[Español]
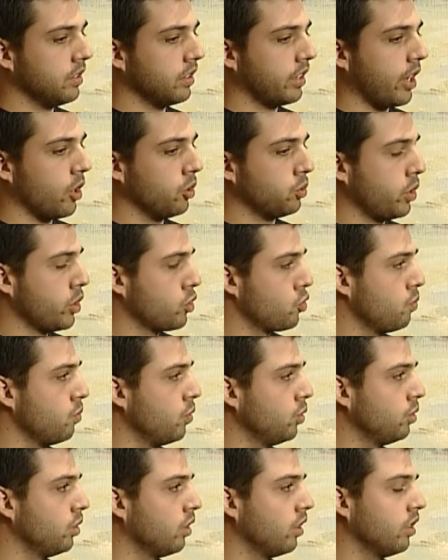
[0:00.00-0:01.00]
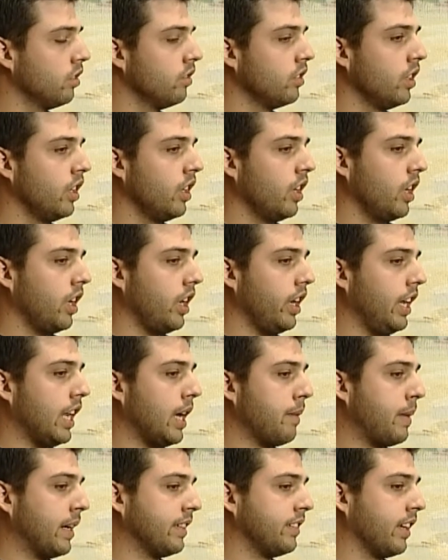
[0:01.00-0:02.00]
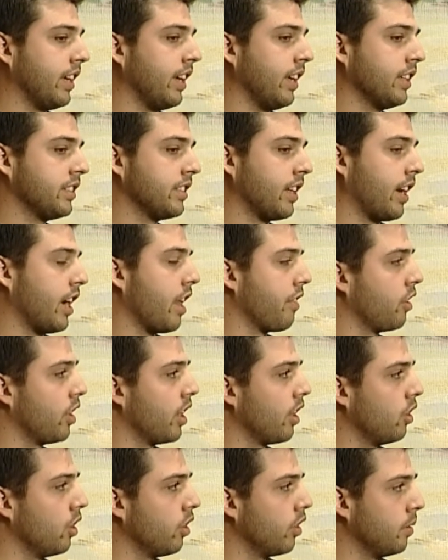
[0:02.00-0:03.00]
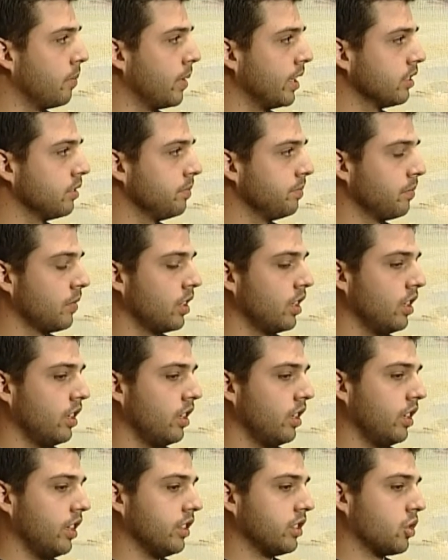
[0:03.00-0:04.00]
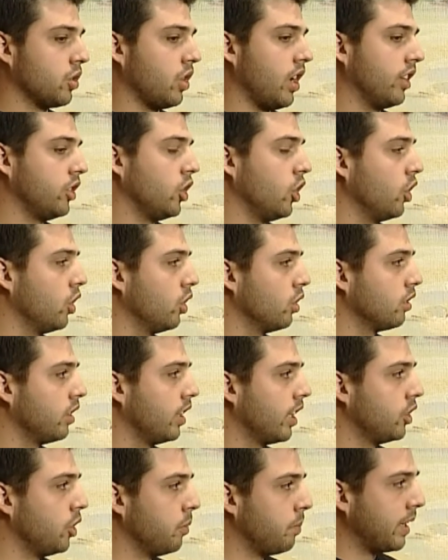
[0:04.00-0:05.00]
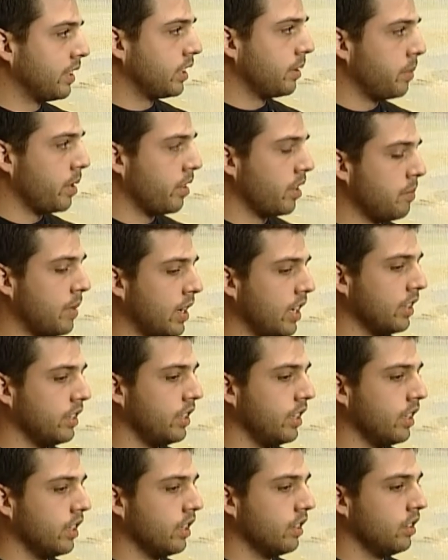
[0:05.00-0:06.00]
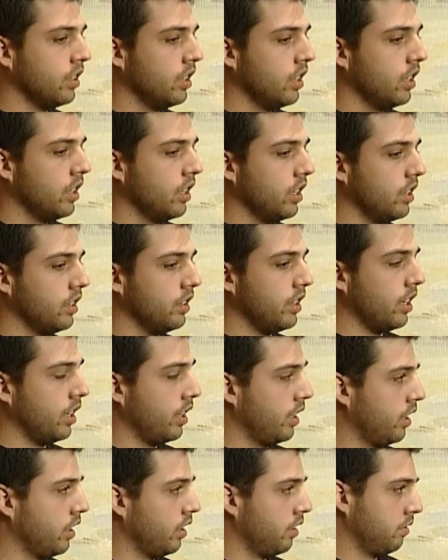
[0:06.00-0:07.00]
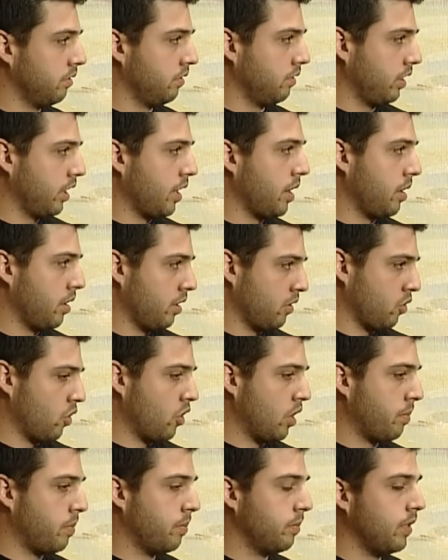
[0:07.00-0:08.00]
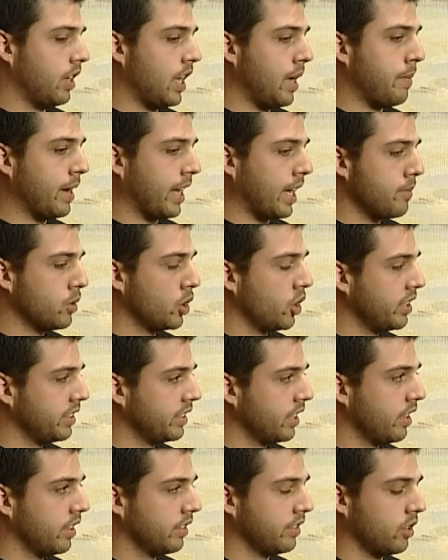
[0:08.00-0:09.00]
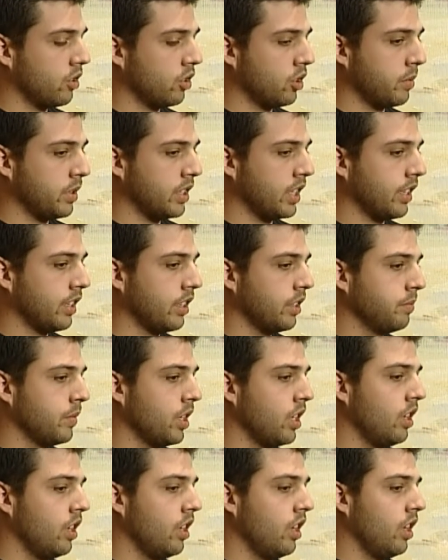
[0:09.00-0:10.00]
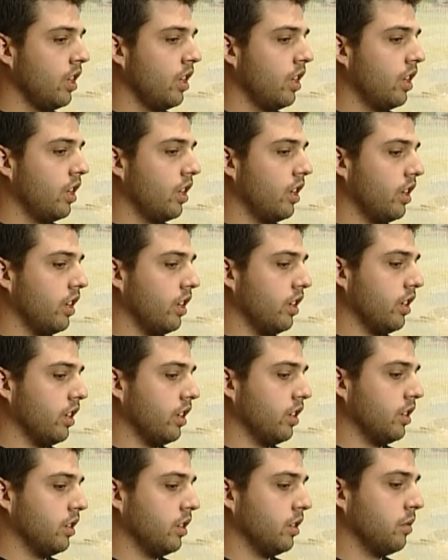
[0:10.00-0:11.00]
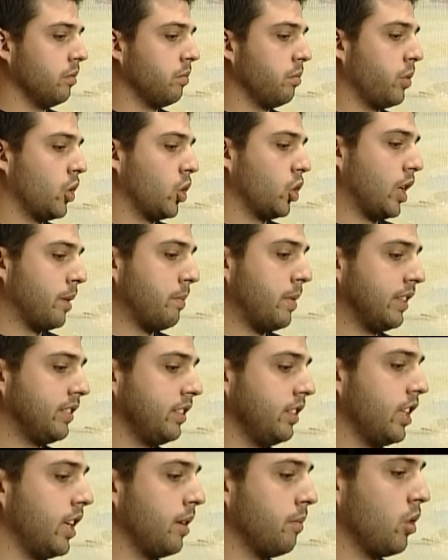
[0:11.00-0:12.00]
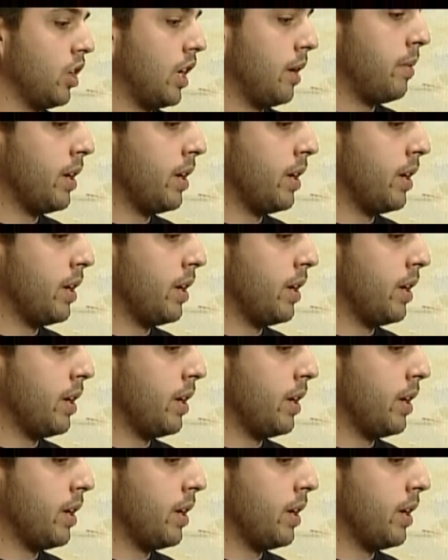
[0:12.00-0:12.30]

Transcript: que, construye su mundo y la parte que se relaciona con los demás. Esas son las dos, las dos partes principales de, que son la pareja protagonista de este cortometraje. Eh, por otra parte tenemos la